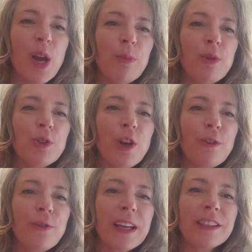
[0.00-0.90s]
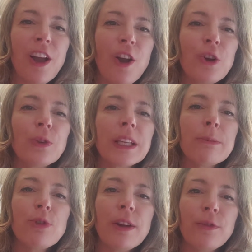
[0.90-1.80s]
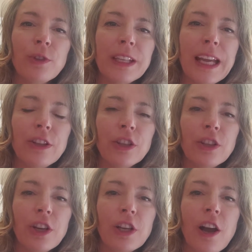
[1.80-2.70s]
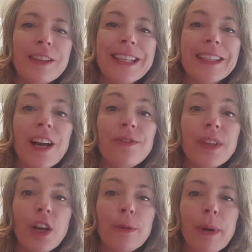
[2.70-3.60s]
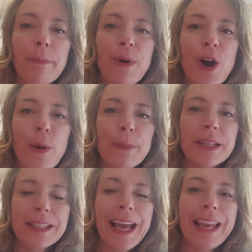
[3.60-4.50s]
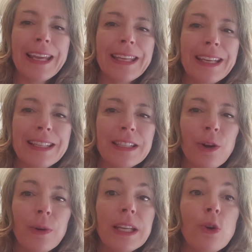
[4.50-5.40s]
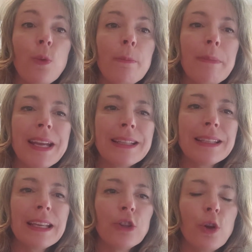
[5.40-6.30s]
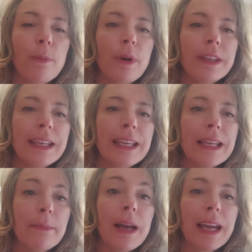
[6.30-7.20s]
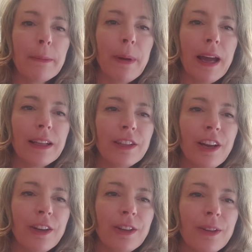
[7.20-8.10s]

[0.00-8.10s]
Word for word: Plusieurs facteurs contribuent à fournir à notre corps cet environnement propice à la guérison et au maintien d'un bon équilibre réparateur.